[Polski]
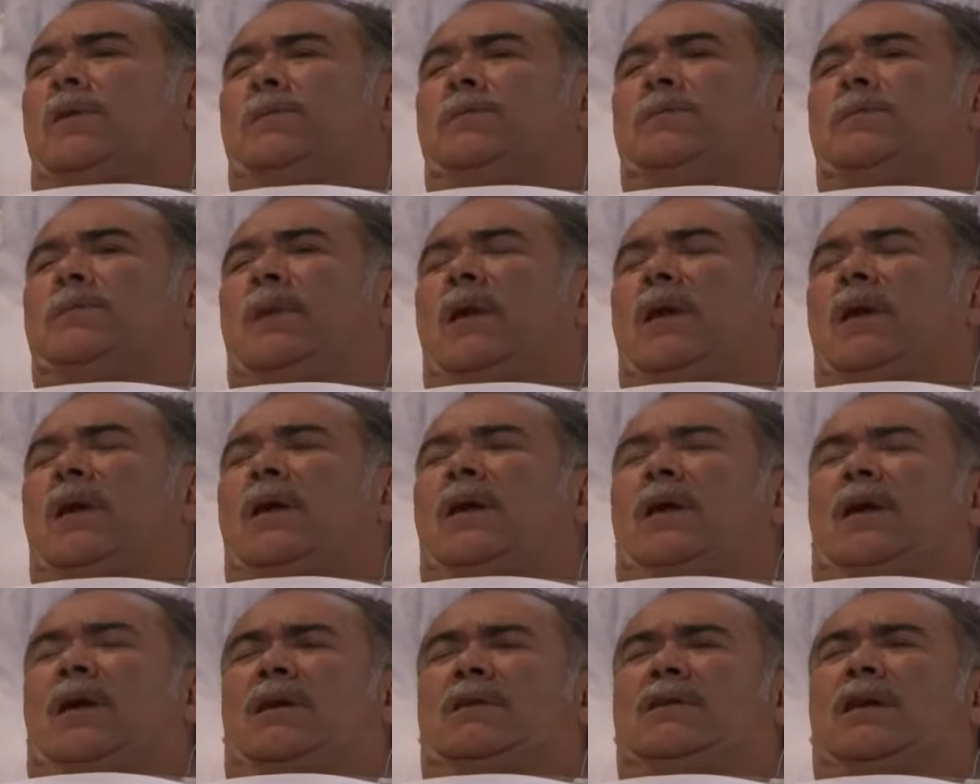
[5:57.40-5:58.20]
co zmusza
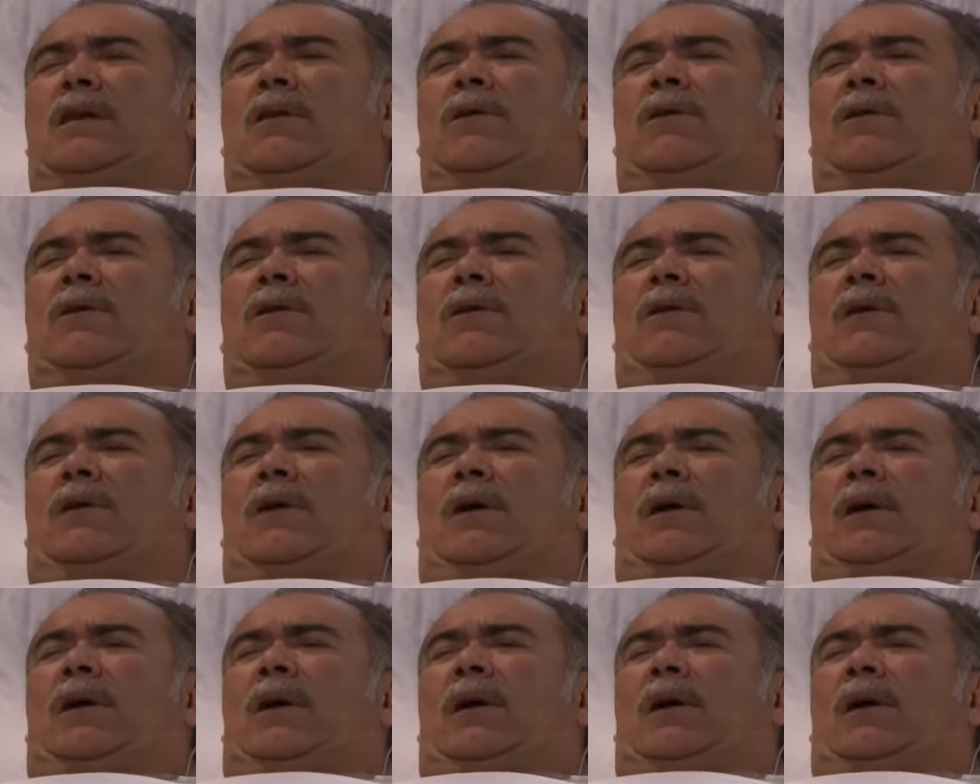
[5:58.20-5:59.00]
mnie do
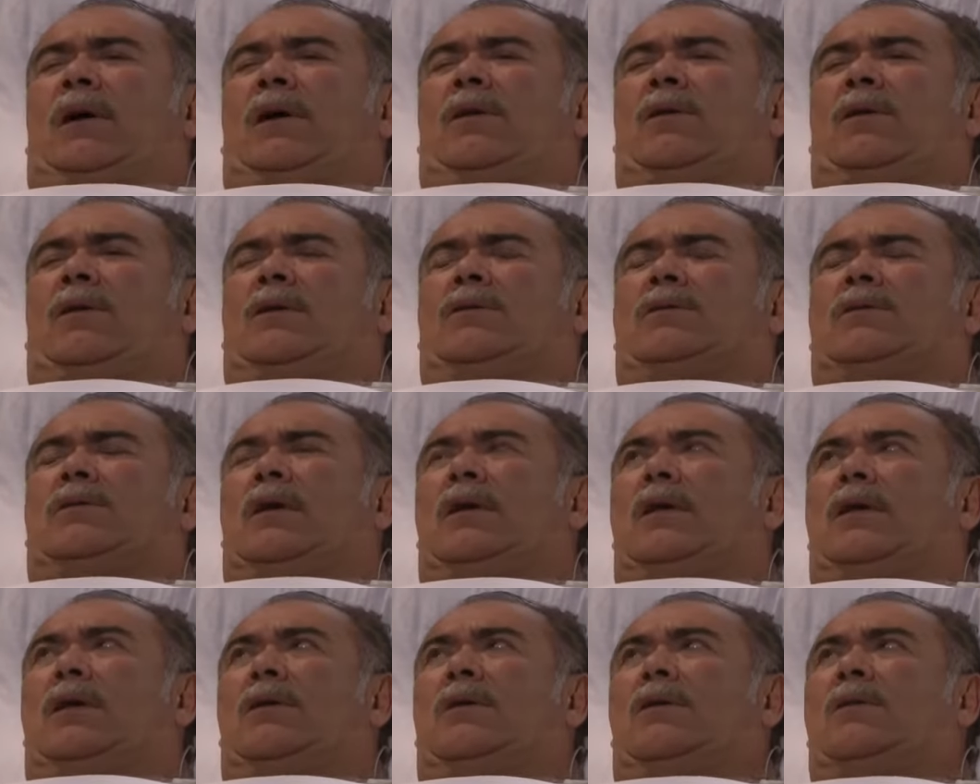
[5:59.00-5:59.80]
zastanowienia się nad zmianą
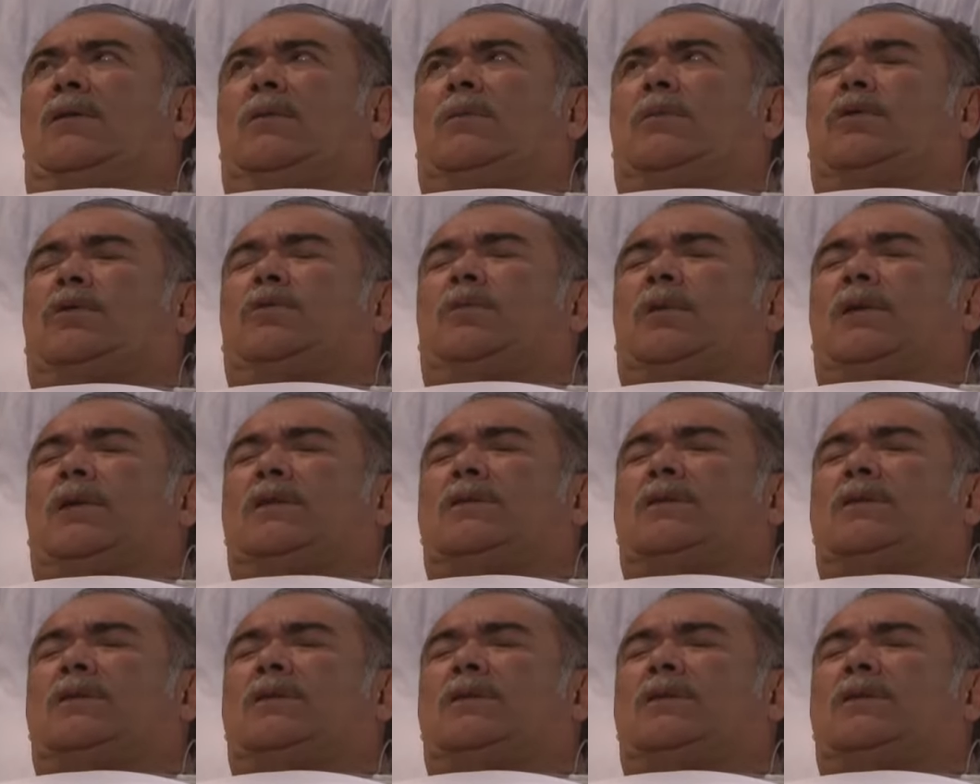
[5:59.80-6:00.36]
zdania, jest